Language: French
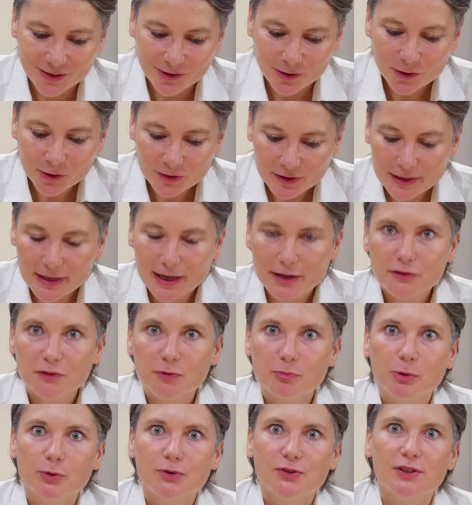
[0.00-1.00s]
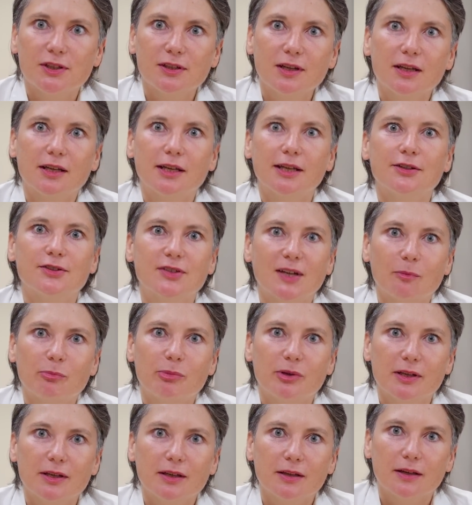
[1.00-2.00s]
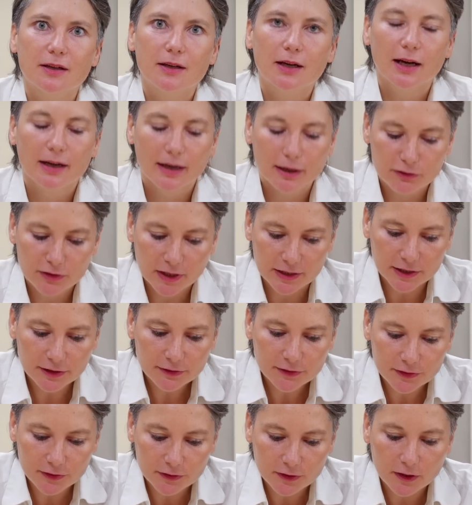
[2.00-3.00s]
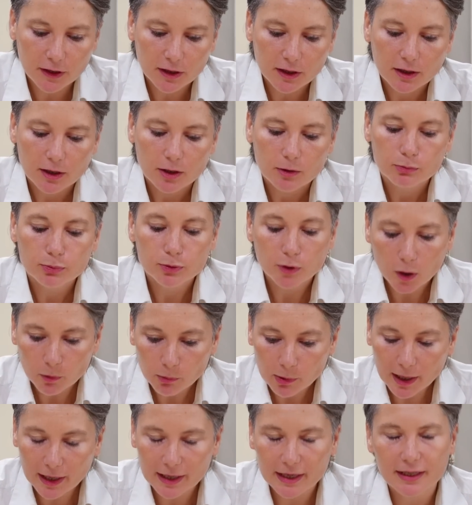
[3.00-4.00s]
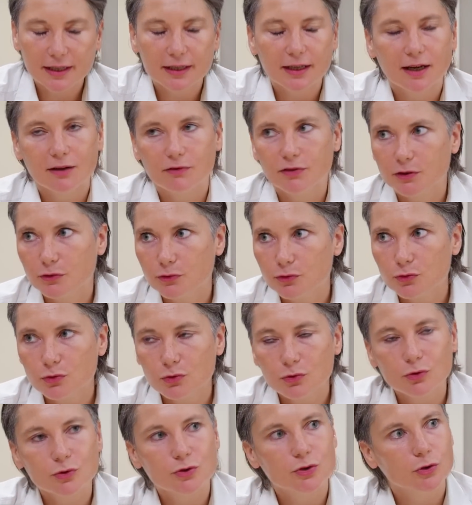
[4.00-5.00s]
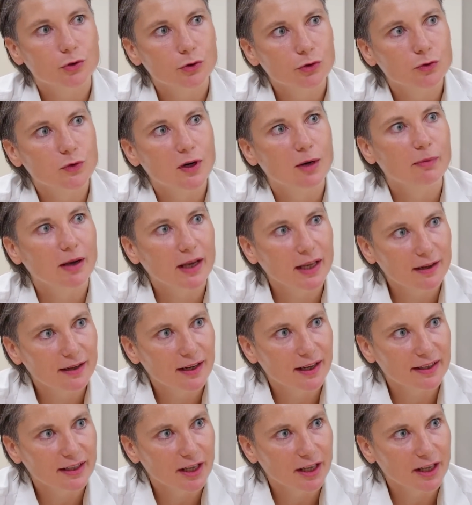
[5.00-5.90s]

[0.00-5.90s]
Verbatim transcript: EDF e peut-il échapper à la faillite Pour en parler avec vous, je reçois Marie-Claire